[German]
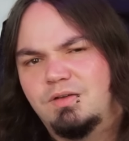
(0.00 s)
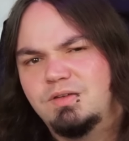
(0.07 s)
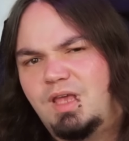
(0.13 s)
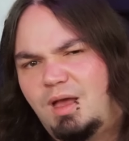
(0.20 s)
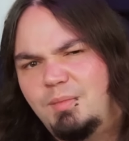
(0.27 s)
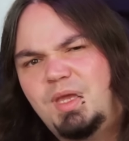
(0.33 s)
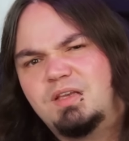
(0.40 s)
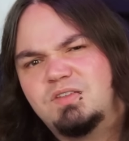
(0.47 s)

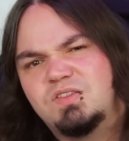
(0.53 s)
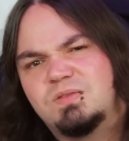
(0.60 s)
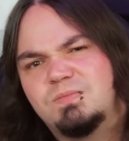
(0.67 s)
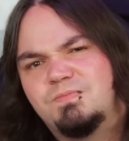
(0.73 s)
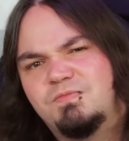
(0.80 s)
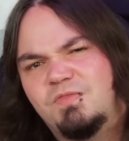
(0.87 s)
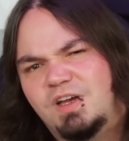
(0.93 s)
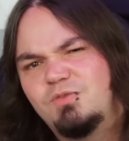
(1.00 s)
Und Amex
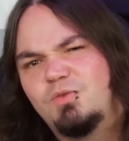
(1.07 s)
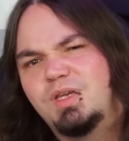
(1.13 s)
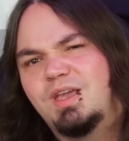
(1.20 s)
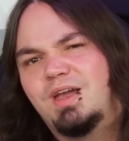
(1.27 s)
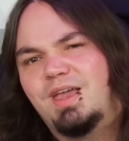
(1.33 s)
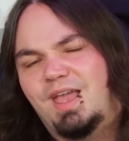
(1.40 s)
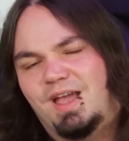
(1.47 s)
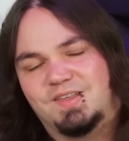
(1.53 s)
war nur
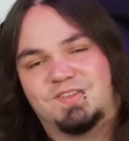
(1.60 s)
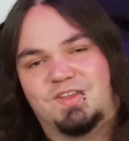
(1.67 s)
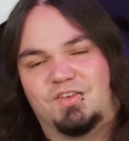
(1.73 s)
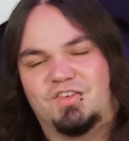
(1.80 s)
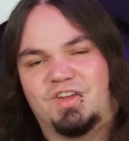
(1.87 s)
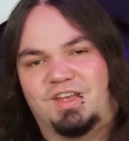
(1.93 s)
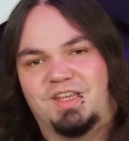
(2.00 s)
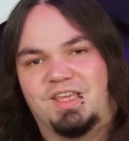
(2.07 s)
ihr erster
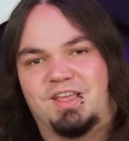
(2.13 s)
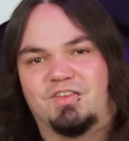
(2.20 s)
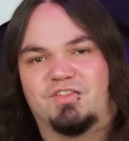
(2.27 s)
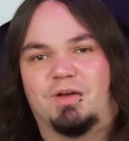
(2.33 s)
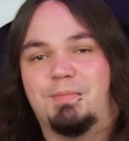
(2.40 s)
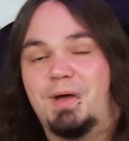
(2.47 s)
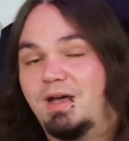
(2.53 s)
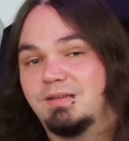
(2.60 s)

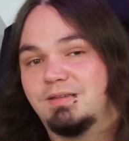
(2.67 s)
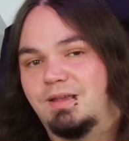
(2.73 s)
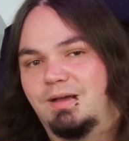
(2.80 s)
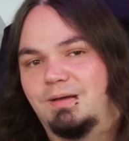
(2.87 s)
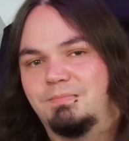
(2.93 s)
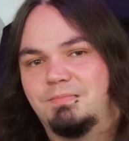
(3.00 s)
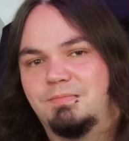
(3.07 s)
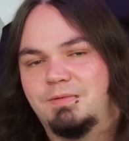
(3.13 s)
strategischer
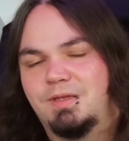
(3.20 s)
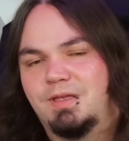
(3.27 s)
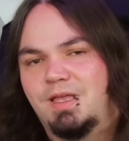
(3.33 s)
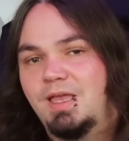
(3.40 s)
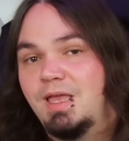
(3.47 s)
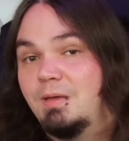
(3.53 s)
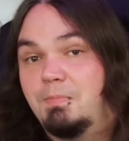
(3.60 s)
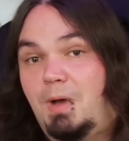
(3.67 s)
Partner.
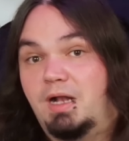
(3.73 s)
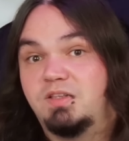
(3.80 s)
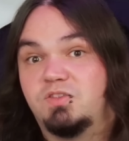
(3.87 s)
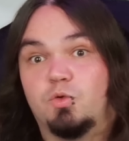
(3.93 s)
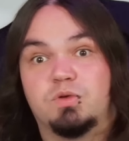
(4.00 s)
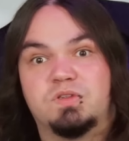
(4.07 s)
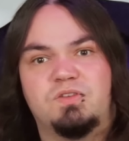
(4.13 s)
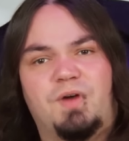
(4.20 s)
Bald
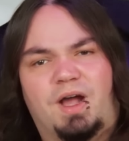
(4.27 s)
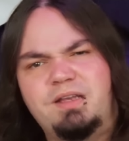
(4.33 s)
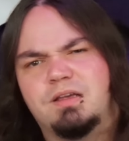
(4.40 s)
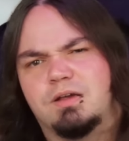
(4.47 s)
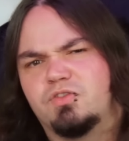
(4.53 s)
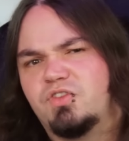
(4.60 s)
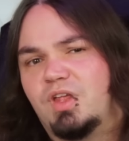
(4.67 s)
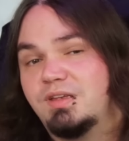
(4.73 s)
zogen sie
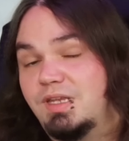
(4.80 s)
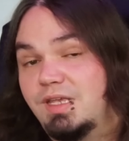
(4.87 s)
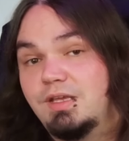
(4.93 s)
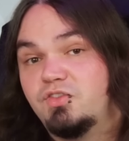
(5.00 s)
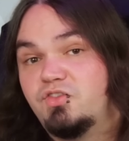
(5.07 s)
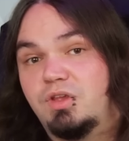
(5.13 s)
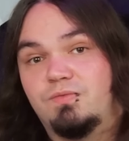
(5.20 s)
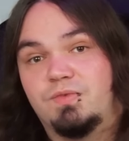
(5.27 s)
weitere
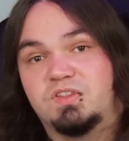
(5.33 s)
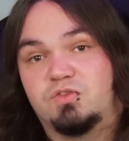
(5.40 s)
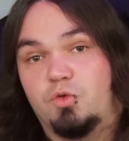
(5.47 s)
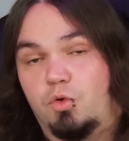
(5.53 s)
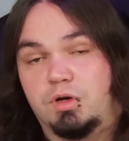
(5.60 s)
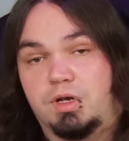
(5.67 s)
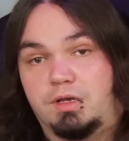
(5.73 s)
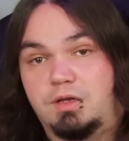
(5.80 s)
strategische
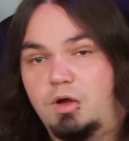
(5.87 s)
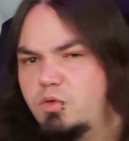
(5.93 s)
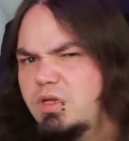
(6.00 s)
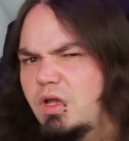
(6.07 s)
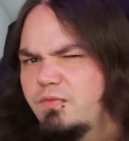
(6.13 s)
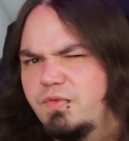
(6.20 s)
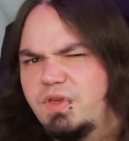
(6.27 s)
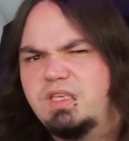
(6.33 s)
Investoren an,
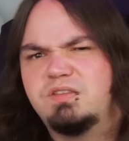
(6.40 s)
darunter